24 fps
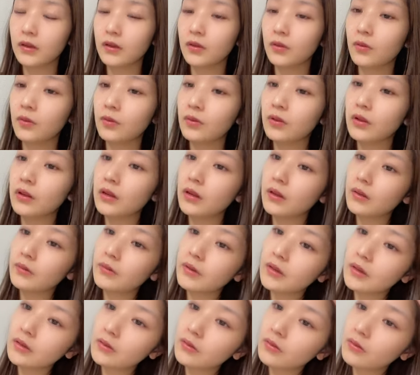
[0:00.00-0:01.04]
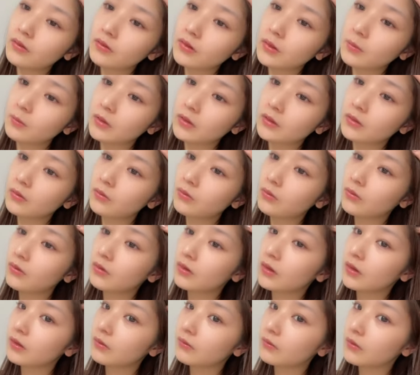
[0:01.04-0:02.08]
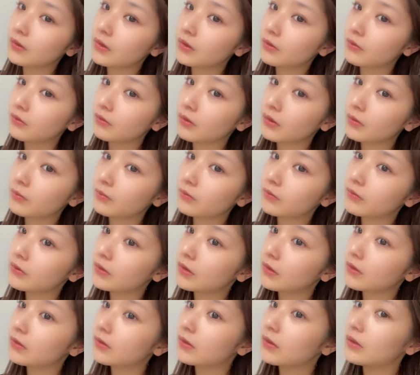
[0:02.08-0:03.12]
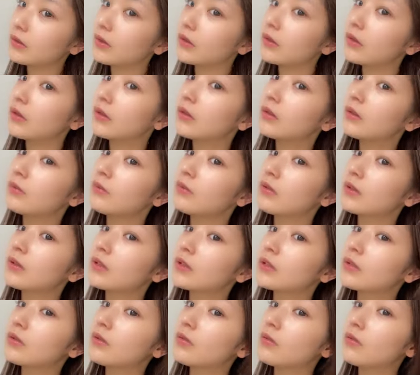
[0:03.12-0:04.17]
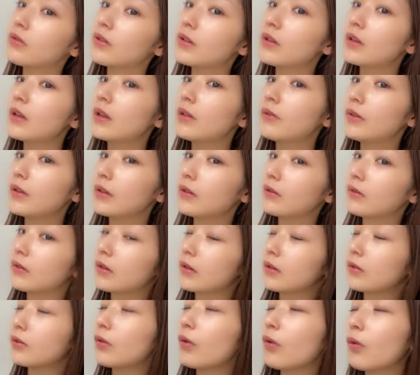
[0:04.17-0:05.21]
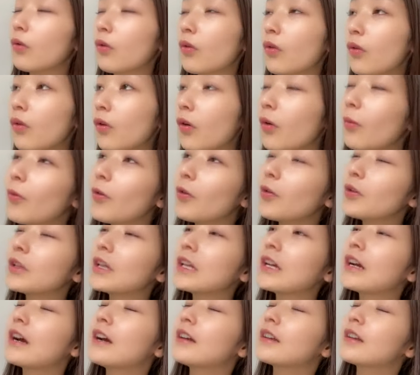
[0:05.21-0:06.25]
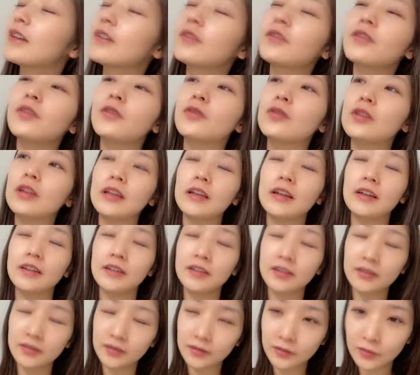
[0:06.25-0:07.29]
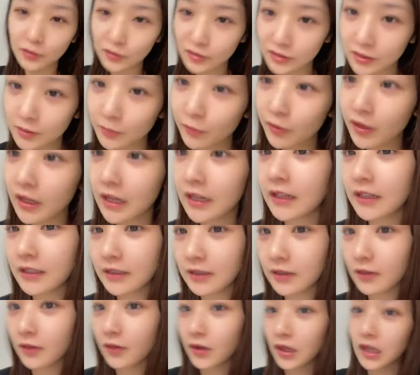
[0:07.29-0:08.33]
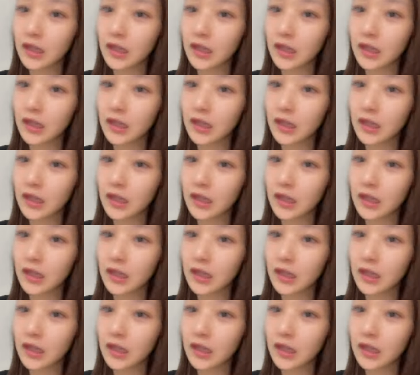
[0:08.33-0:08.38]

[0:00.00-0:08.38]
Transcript: ゴールデンウィーク後にまたコロナ増えるかもだって。でも私ゴールデンウィークねどこもお出かけの予定が一つもないんですよ